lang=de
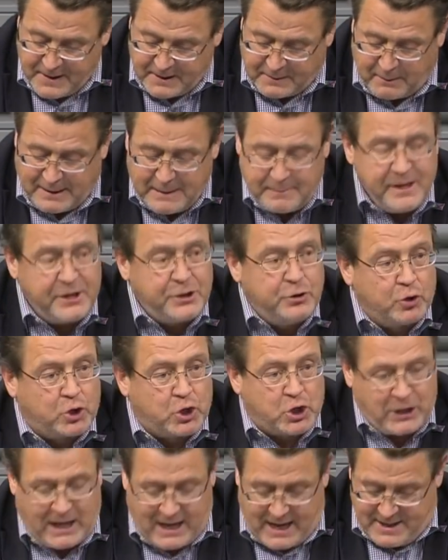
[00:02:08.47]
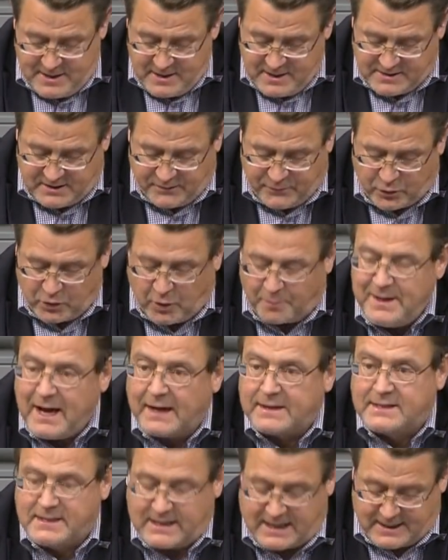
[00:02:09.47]
blieb nicht nur stehen, sie wurde um
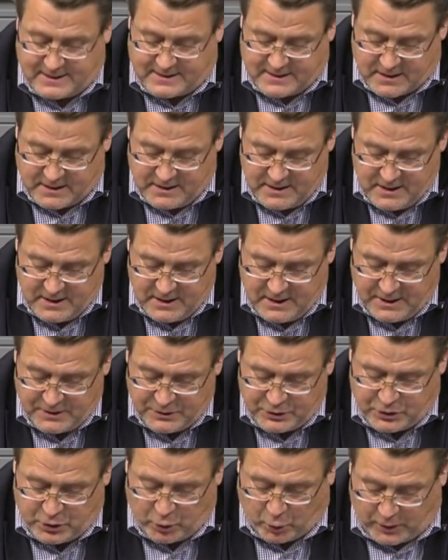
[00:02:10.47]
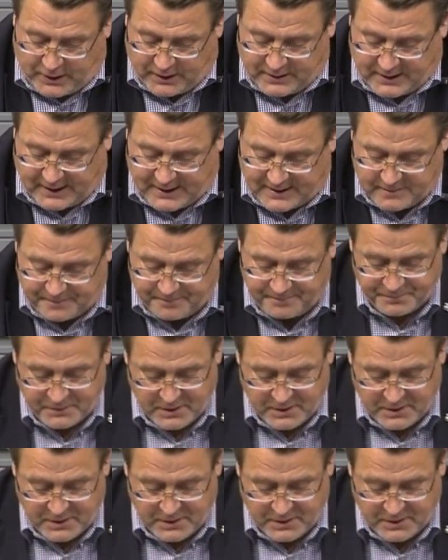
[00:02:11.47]
Jahrzehnte zurückgedreht.